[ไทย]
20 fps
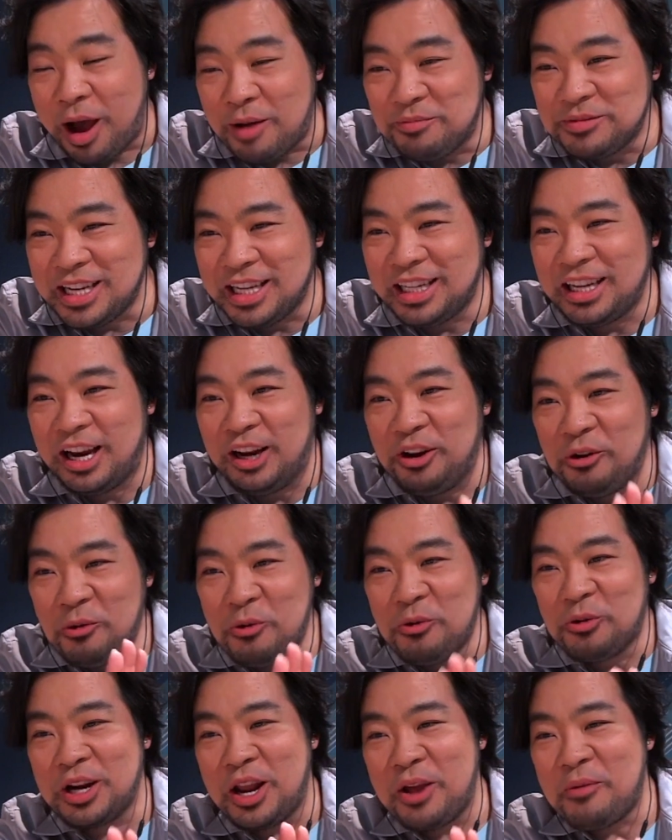ความจริงแล้ว
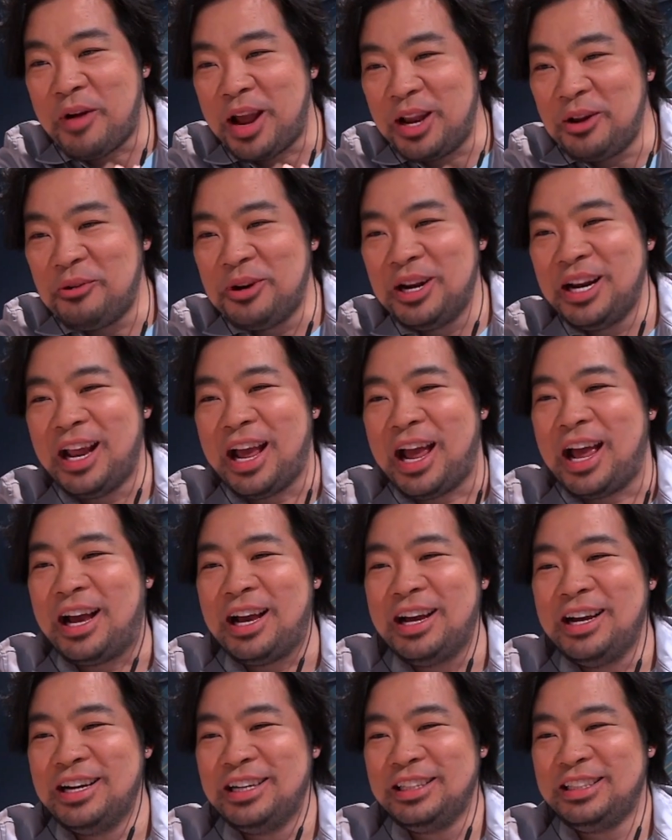ลูกในวัยรุ่นเนี่ย
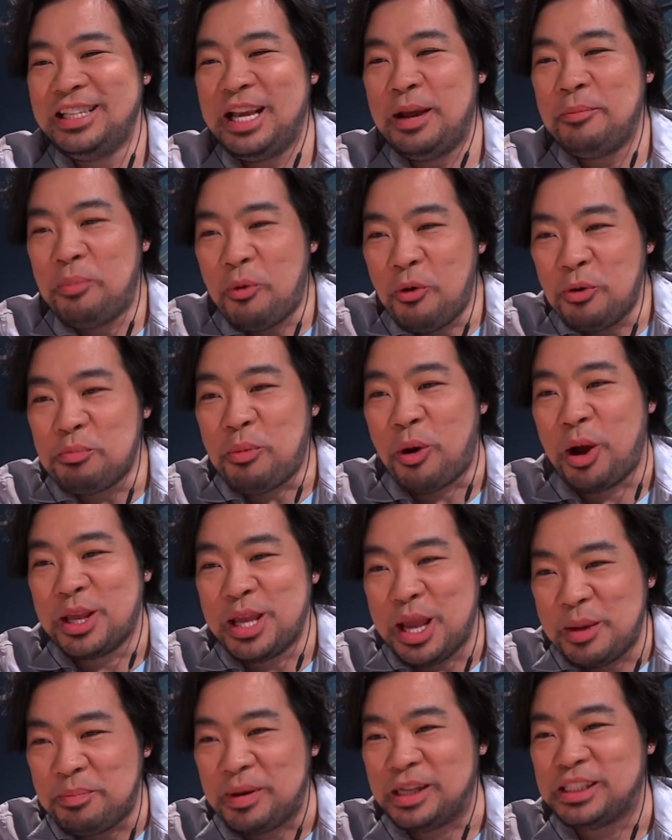คือยิ่งพูดบ่อย
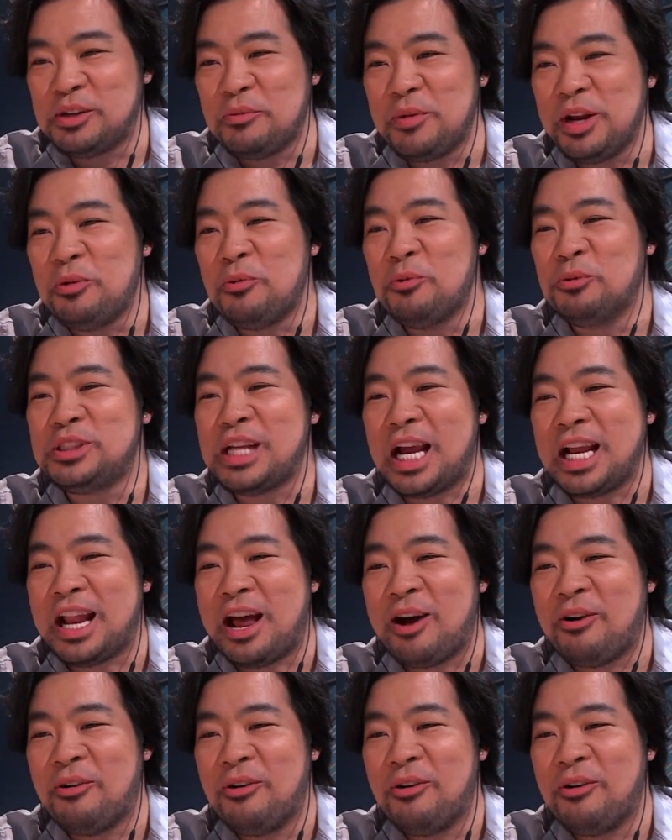ยิ่งปิดสวิตช์หูใส่เรา